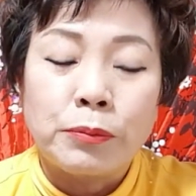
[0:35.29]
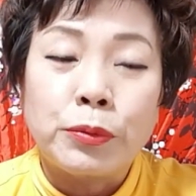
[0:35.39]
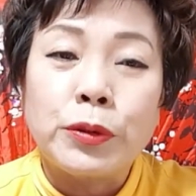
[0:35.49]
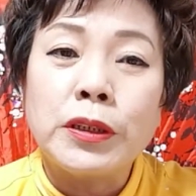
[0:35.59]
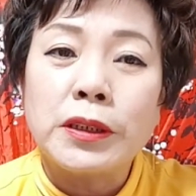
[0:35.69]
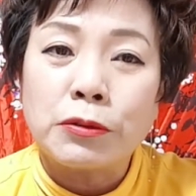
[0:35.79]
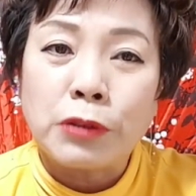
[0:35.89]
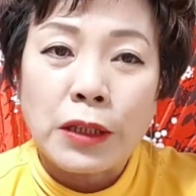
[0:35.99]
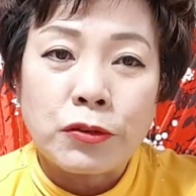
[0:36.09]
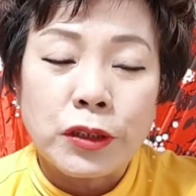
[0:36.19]
부딪히고
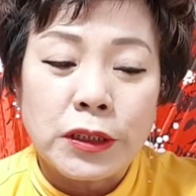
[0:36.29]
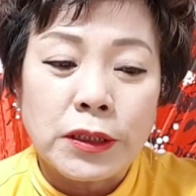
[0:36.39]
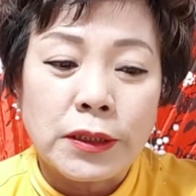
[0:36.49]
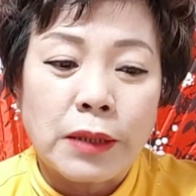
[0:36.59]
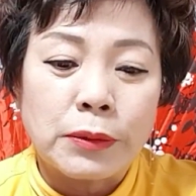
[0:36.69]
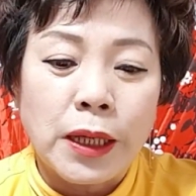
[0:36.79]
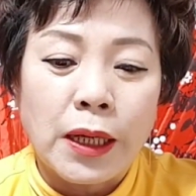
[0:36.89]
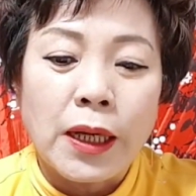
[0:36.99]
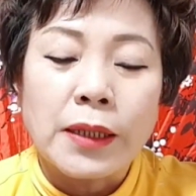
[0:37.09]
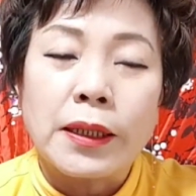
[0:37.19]
갈 수 있기 때문에
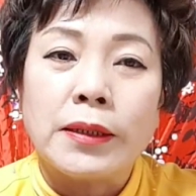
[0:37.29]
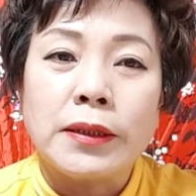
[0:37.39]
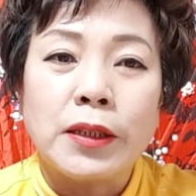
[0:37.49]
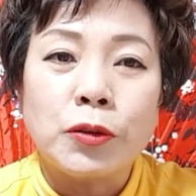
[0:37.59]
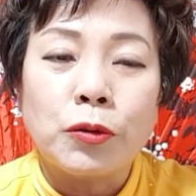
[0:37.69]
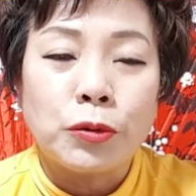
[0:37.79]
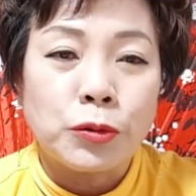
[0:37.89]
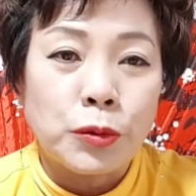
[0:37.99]
대체적으로